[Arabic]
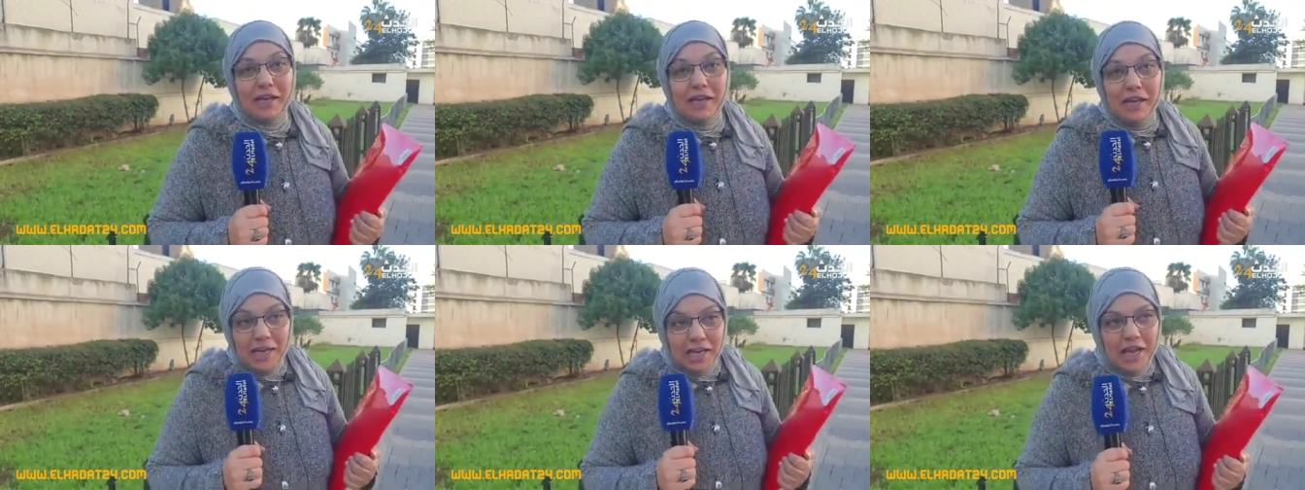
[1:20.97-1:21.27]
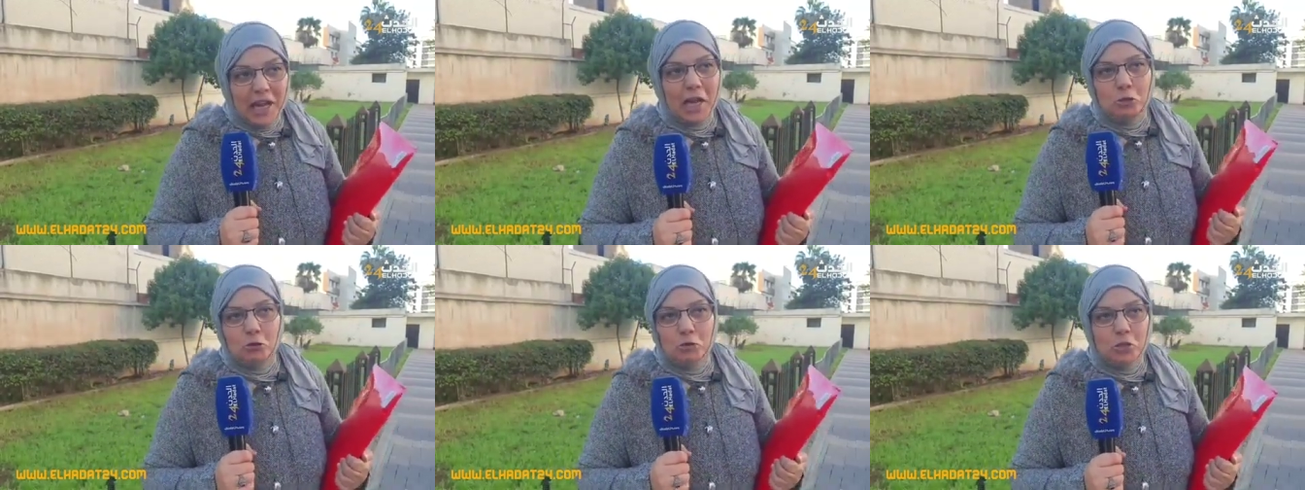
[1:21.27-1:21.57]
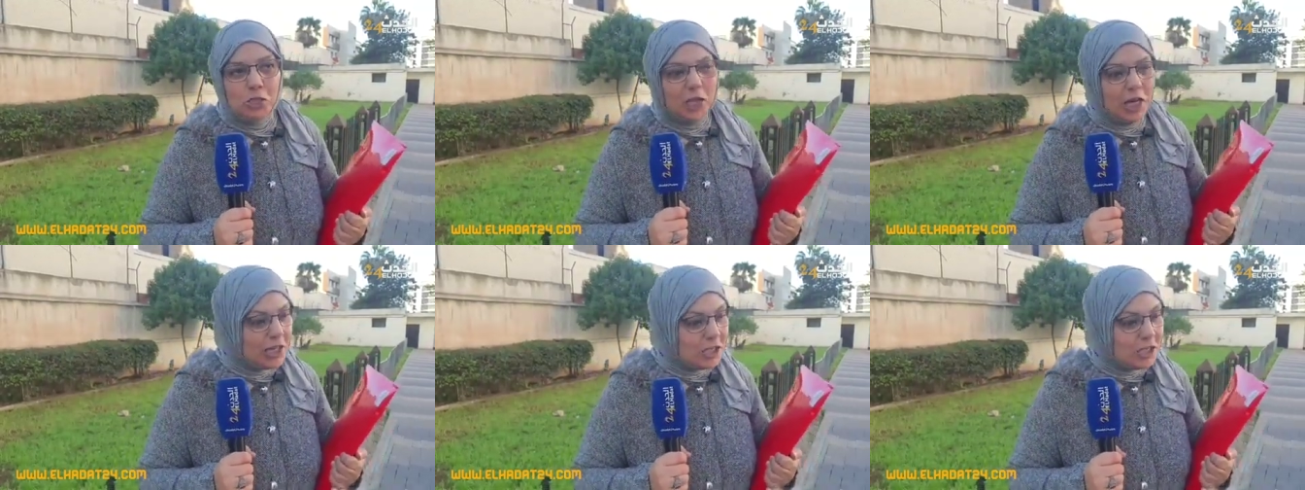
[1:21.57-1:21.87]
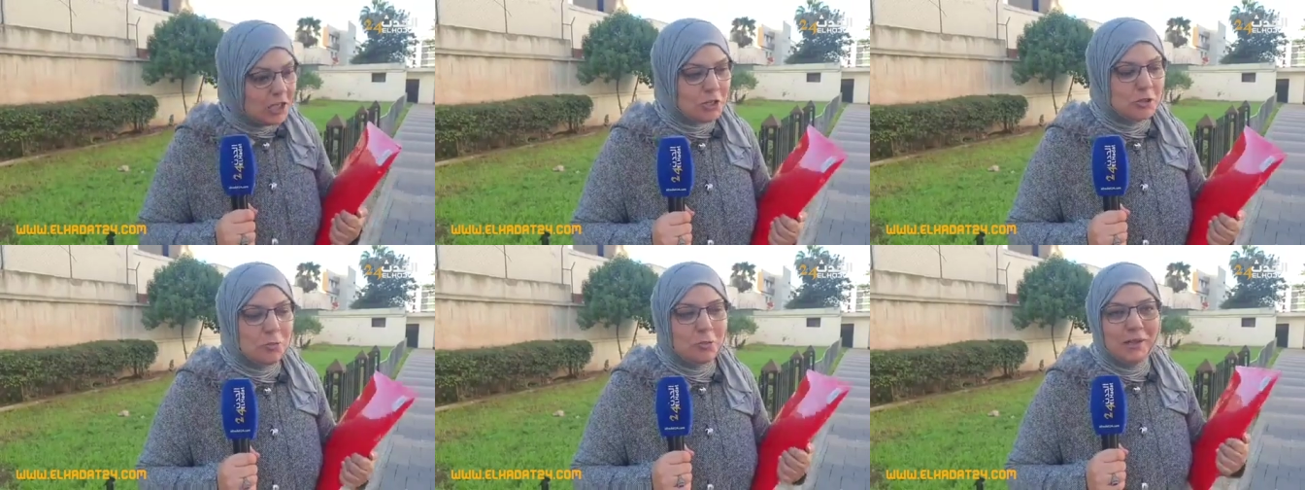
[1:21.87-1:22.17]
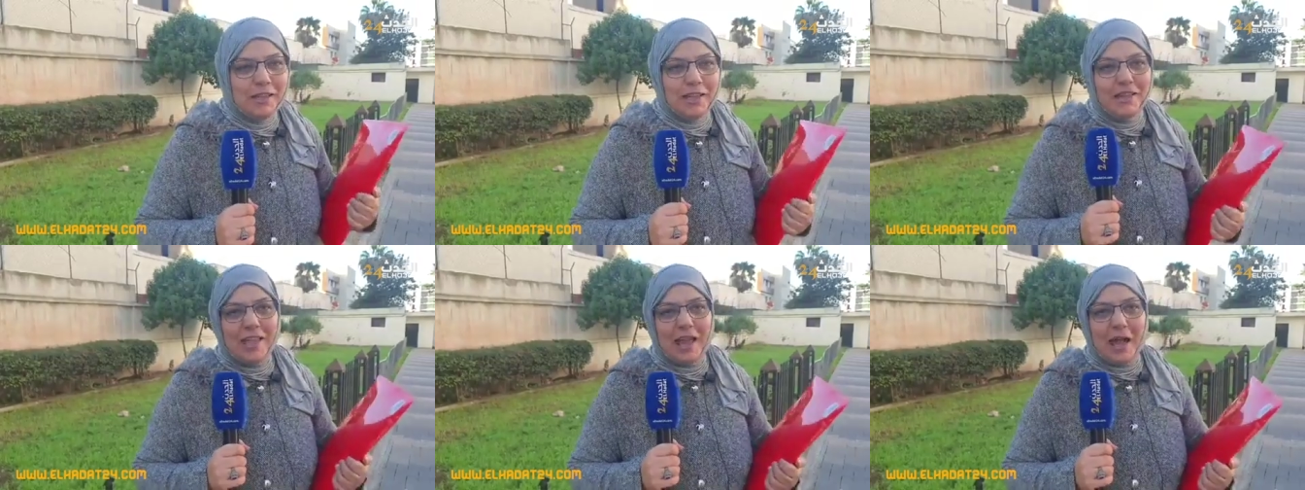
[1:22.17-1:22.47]
الا عنده شي حاجه
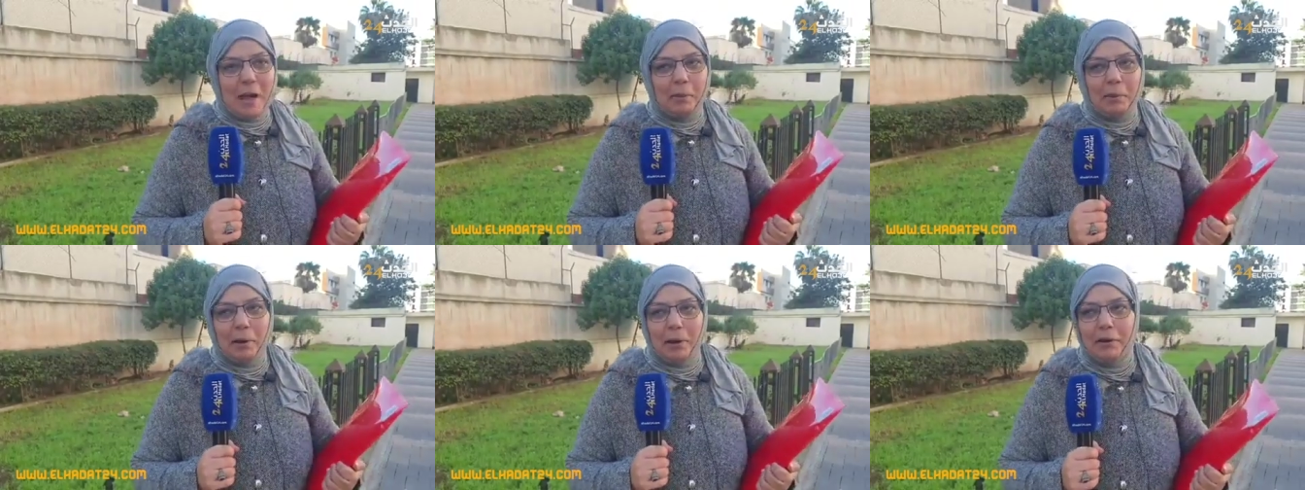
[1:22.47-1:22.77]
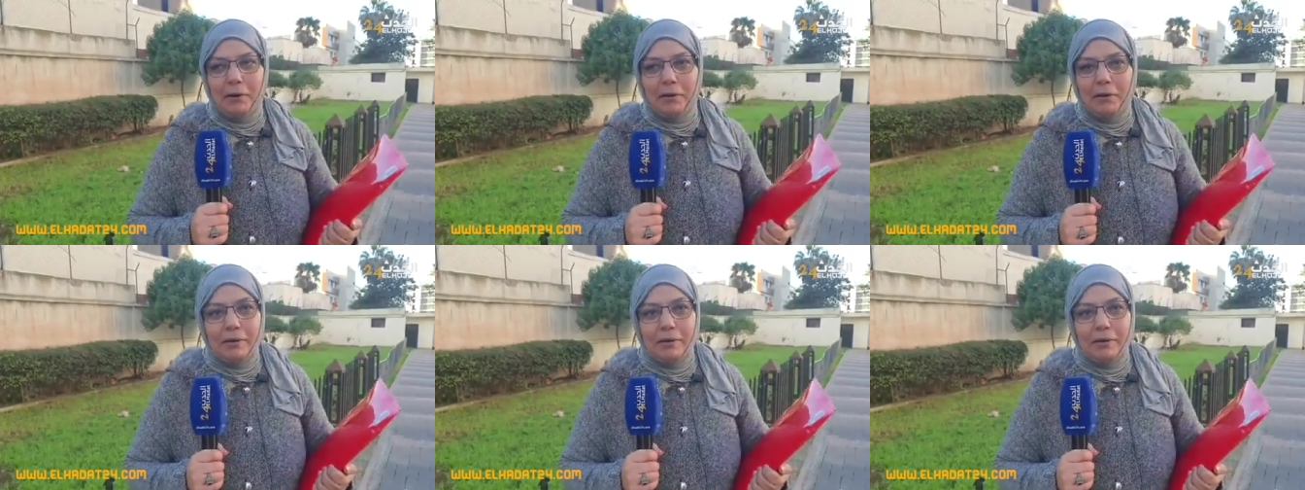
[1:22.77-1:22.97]
يجبدها دابا